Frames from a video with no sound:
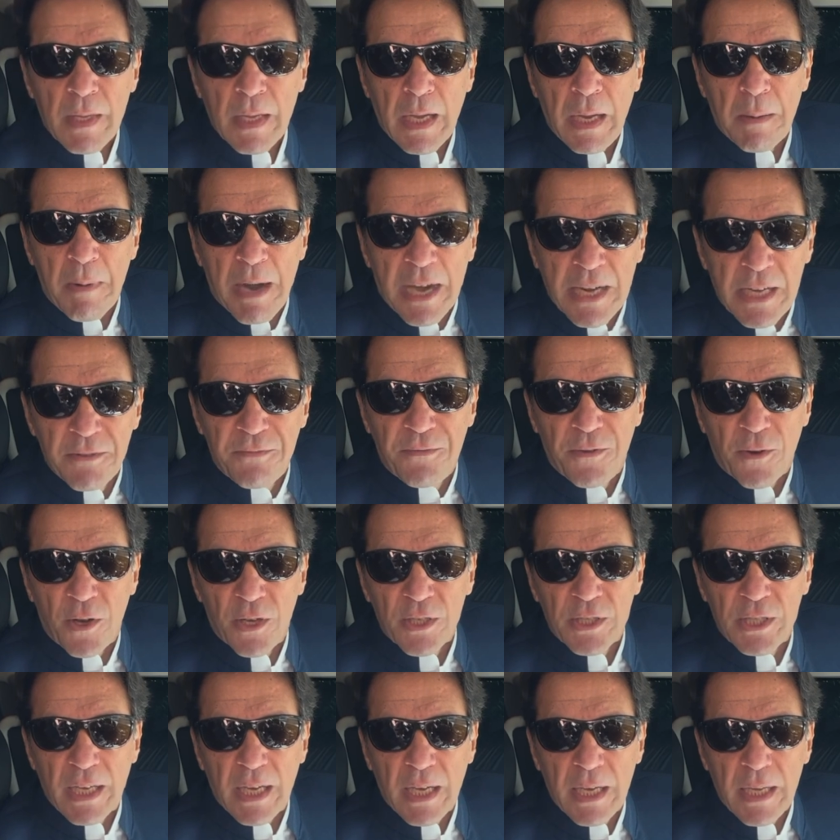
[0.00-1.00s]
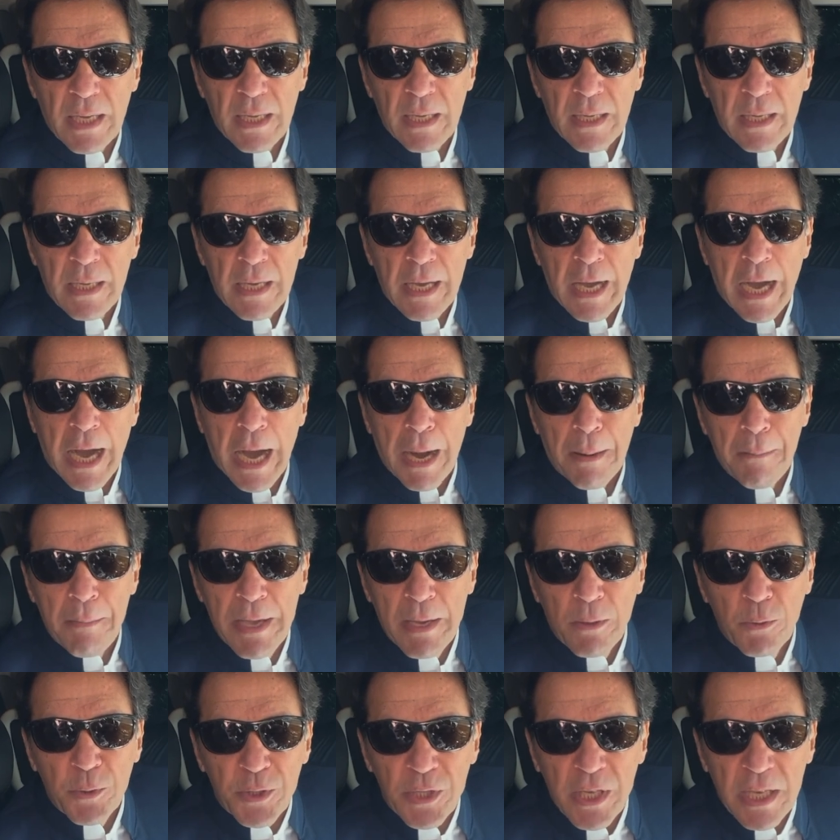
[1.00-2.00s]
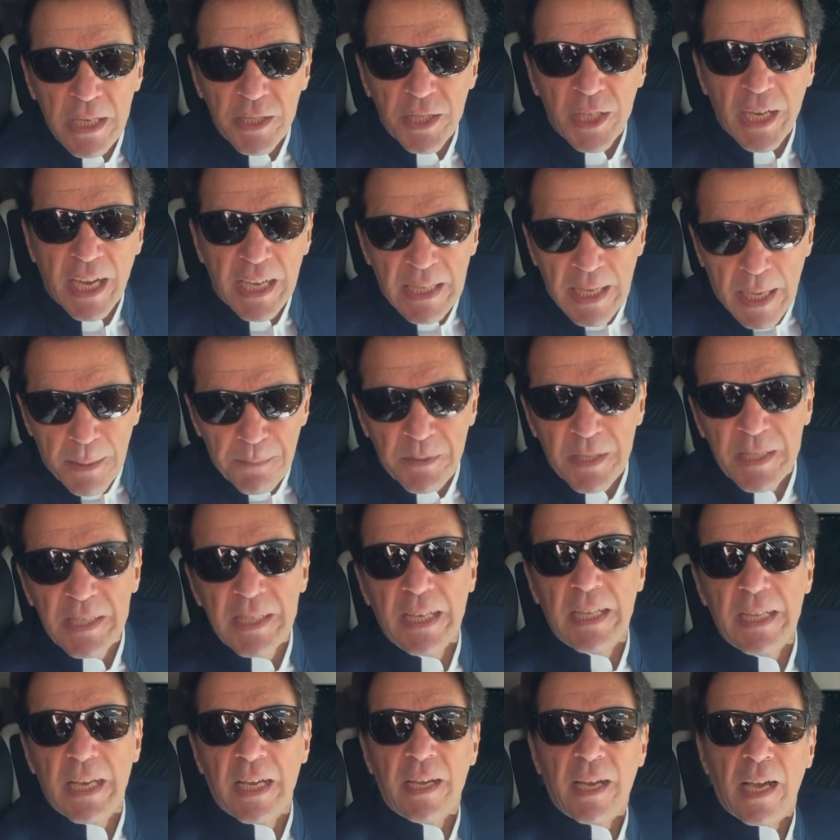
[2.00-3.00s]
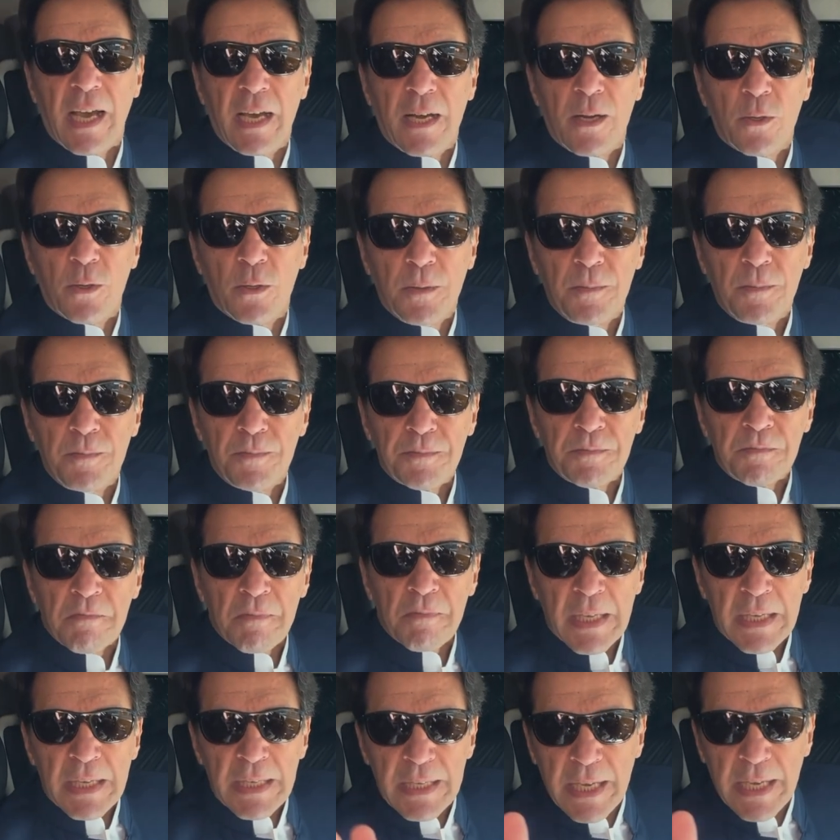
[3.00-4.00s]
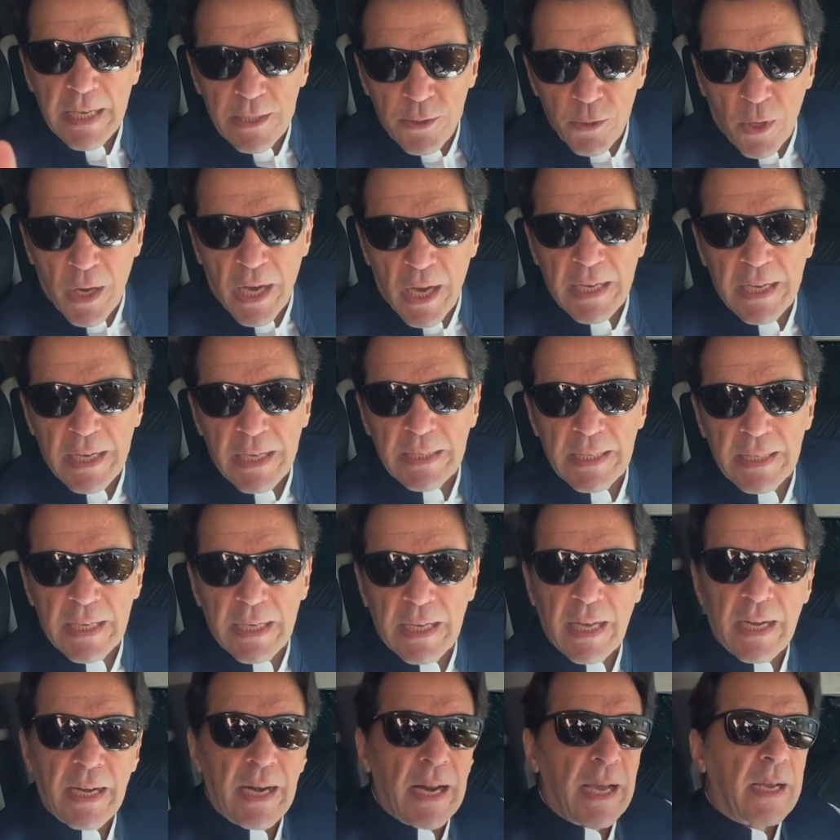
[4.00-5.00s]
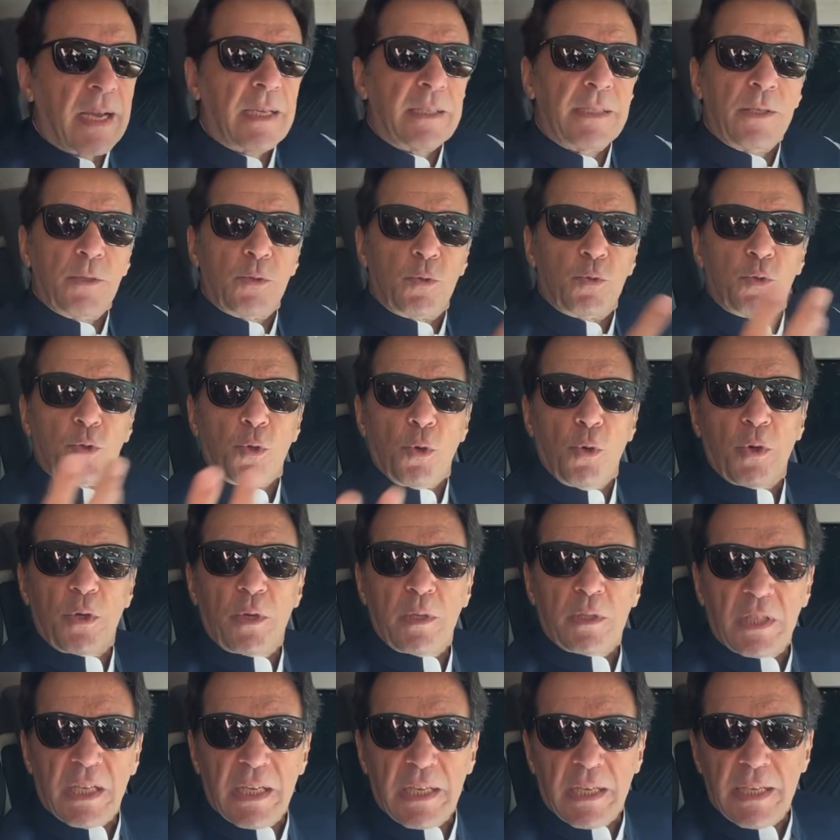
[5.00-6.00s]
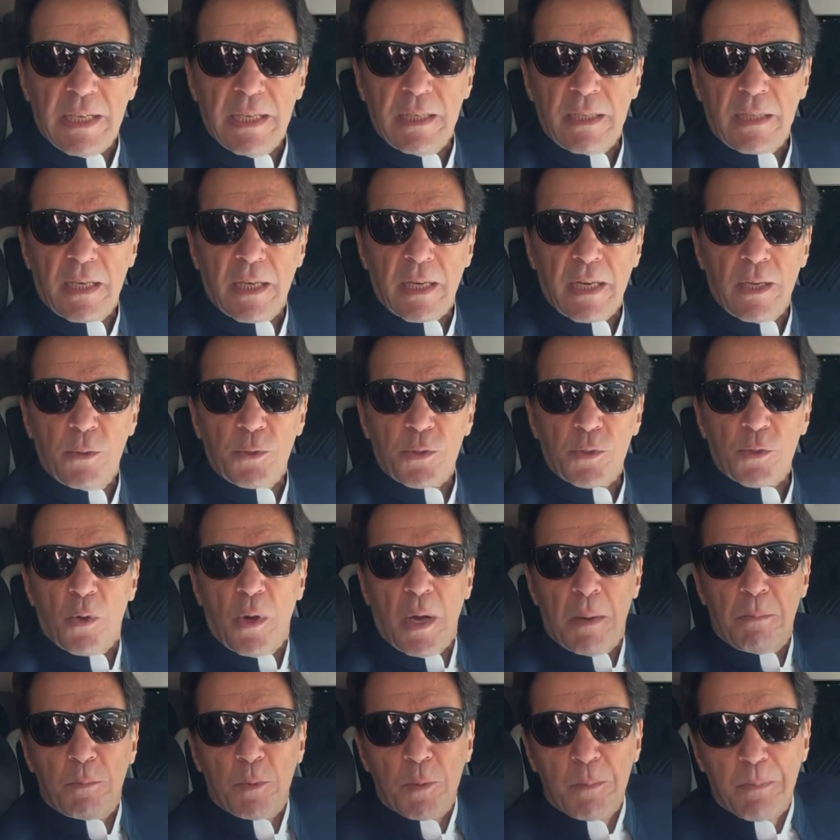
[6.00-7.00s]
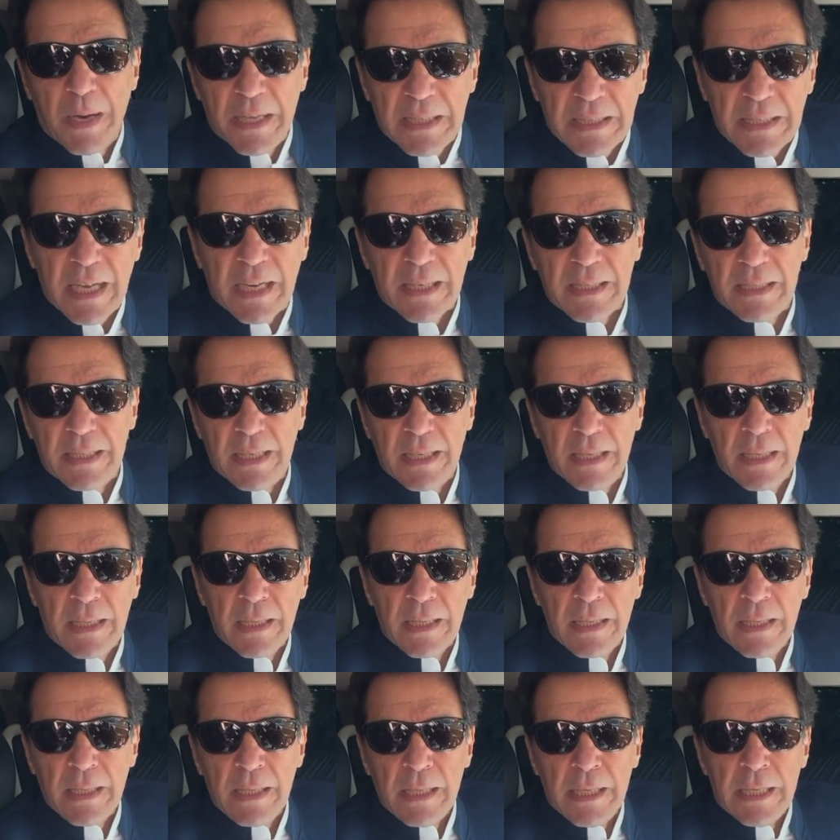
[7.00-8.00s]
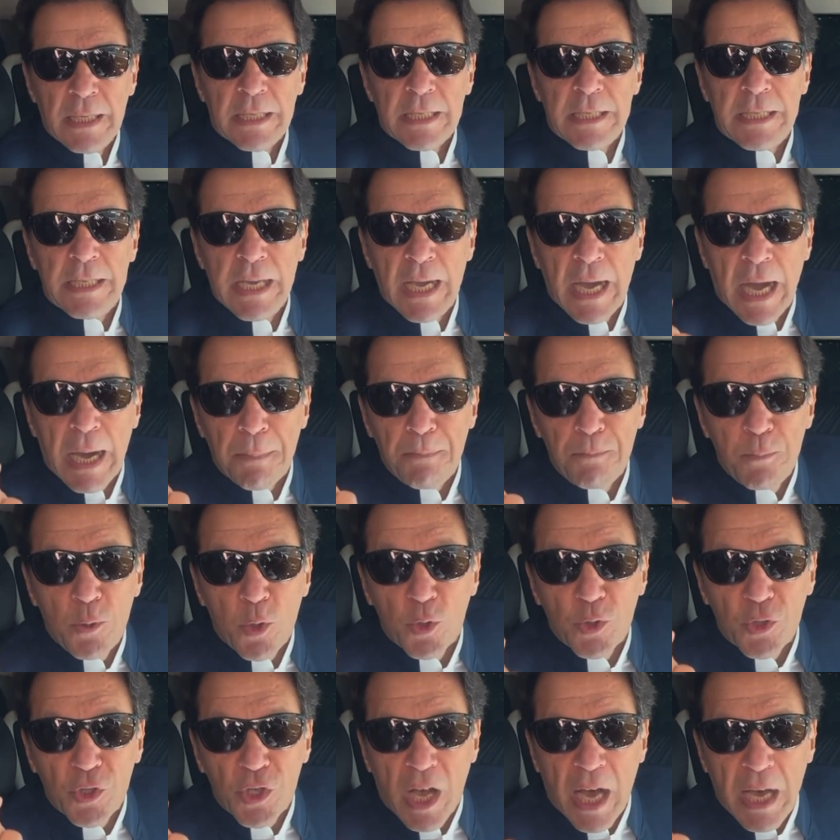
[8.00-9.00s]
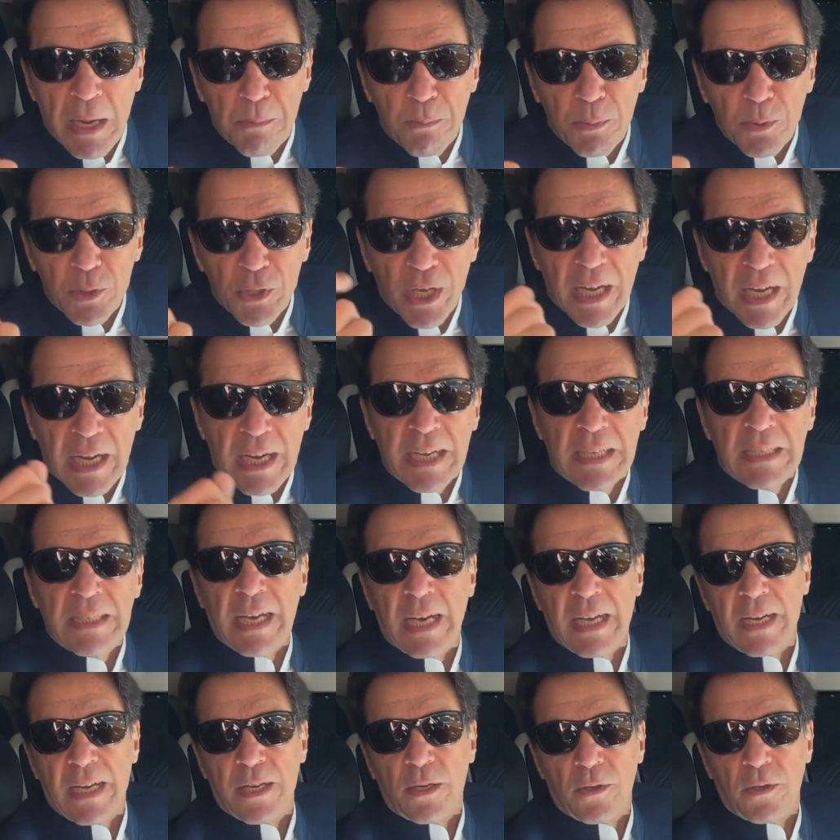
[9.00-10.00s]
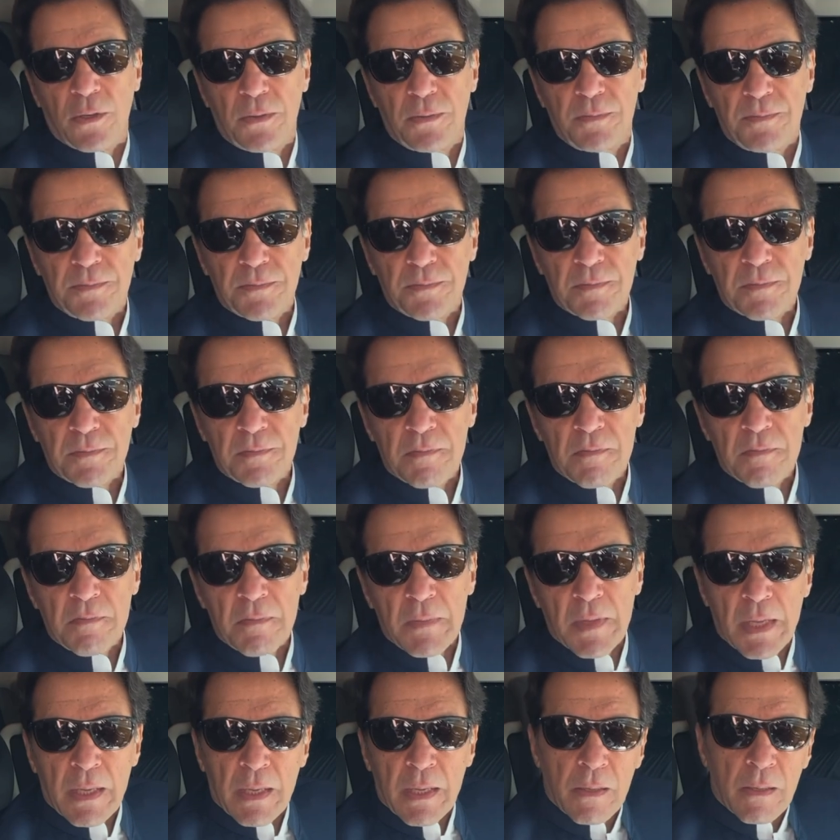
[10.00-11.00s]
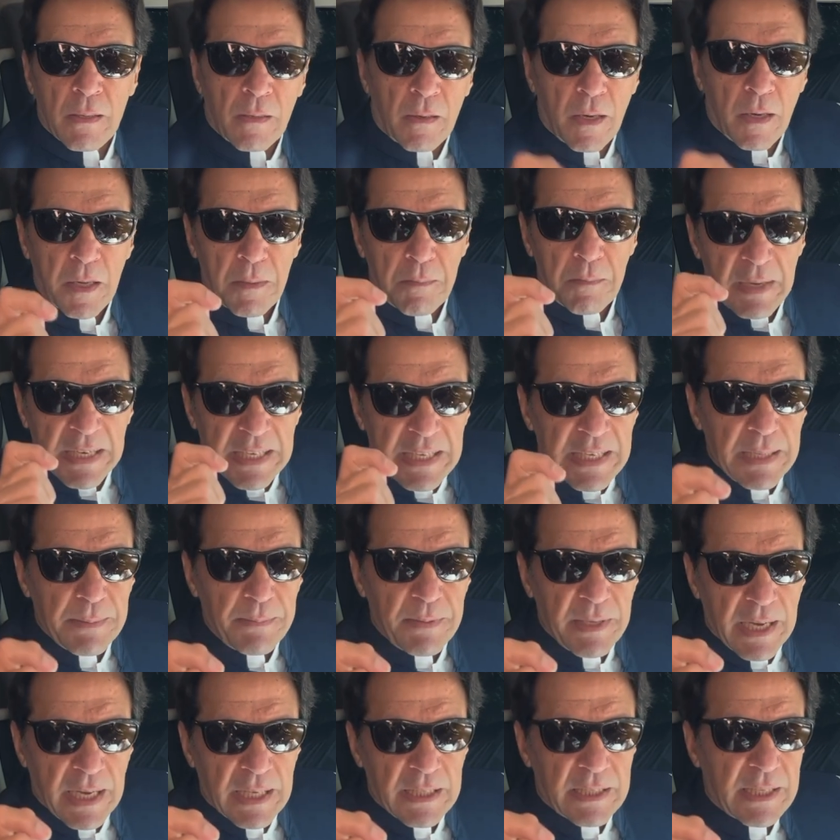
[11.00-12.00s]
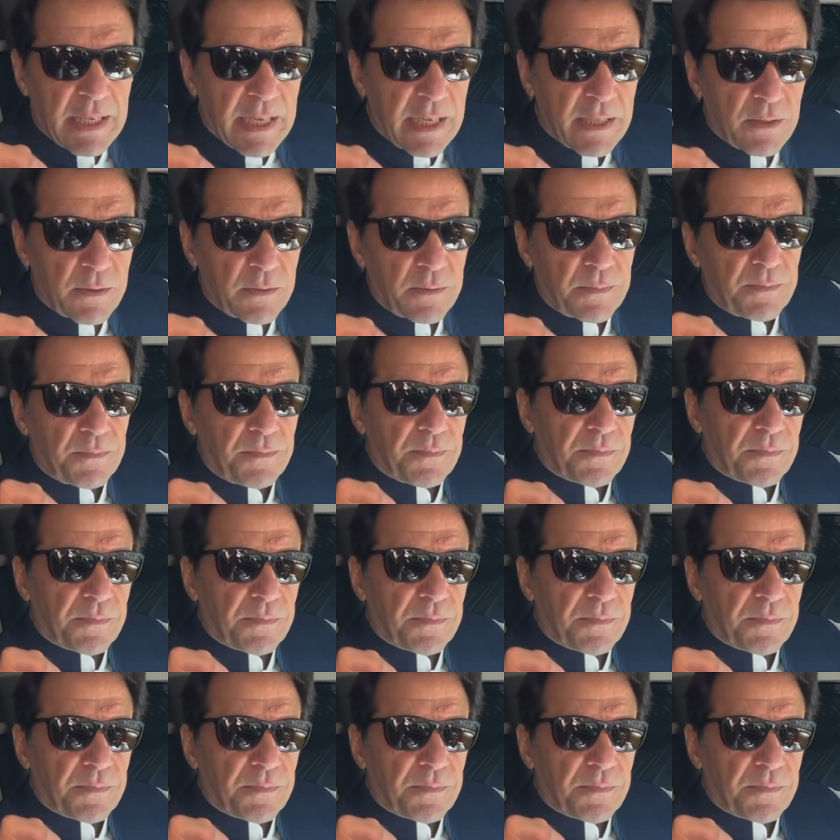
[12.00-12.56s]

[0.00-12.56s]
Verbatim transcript: हमारी फौज है हमें उससे शायद आपसे ज्यादा ख्याल हो ये जो हरकतें करना कि जी जो तनकीद करे उसको आप मुंह बंद कर दें ये आप नुकसान पहुंचा रहे हैं इदारे को और मैं ये भी आज कह दूं